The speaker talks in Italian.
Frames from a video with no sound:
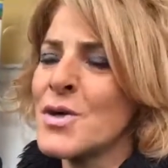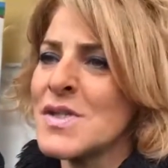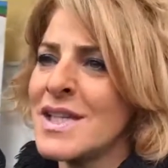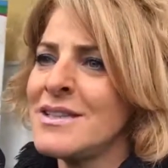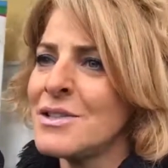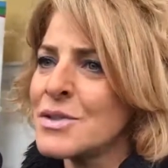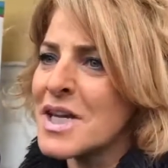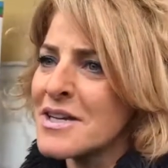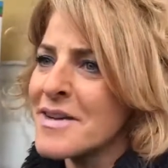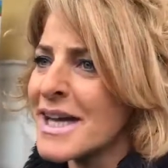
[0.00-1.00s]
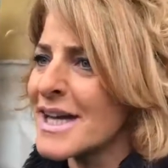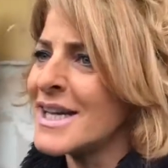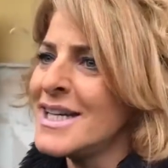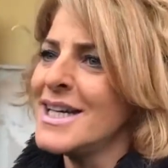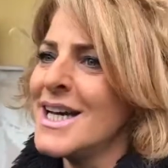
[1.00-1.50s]
consentito di
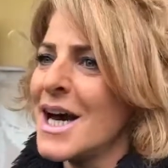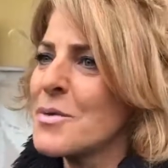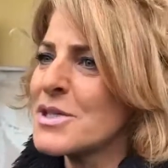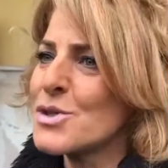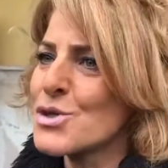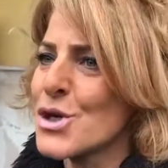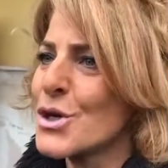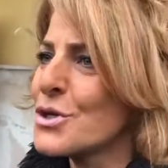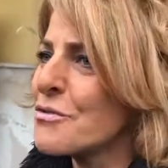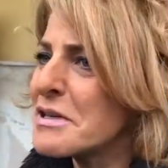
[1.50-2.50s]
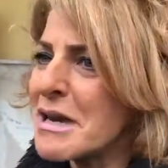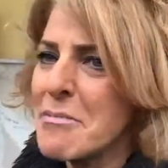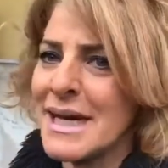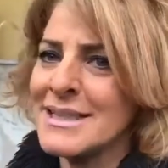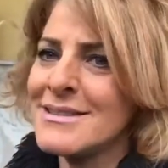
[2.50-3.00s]
arrivare a questo giorno
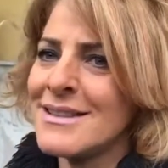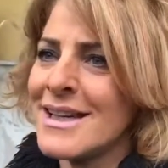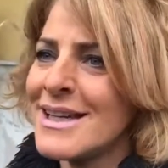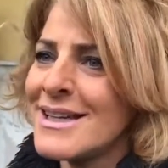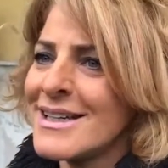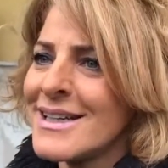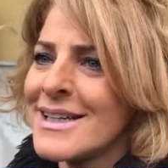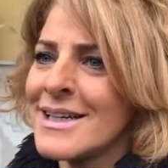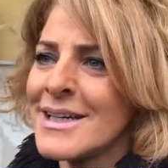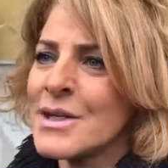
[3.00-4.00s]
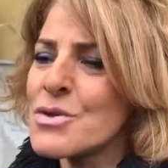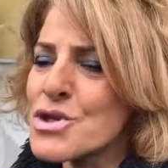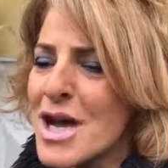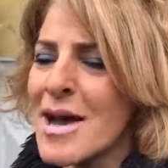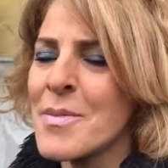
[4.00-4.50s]
finalmente eh,
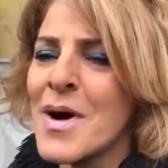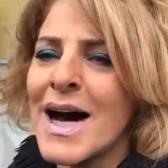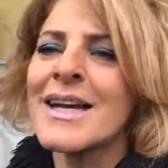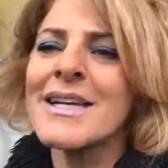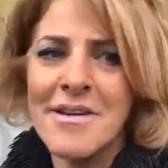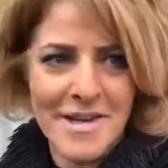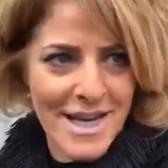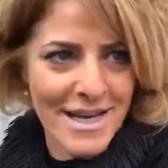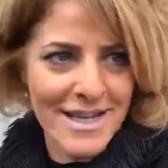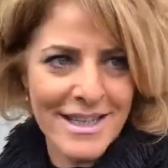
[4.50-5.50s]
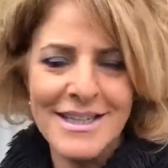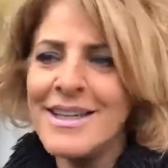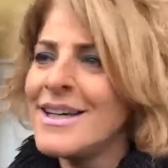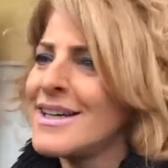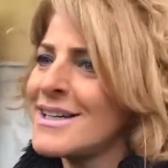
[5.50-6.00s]
riusciamo a
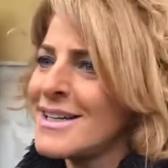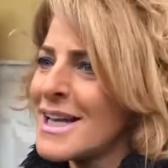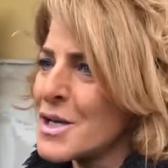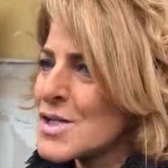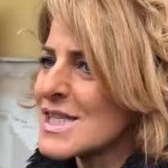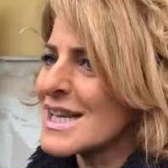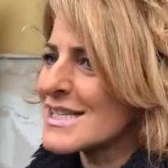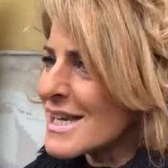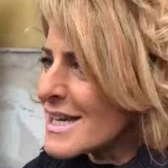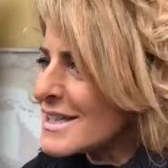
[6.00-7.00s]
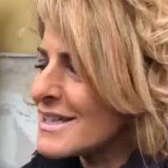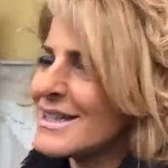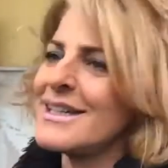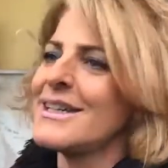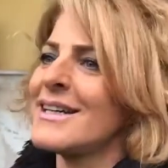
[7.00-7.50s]
riavere eh, la nostra
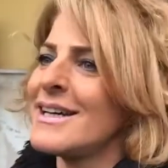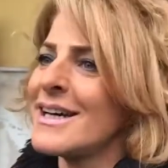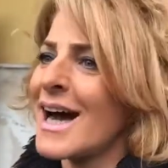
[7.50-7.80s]
sede eh,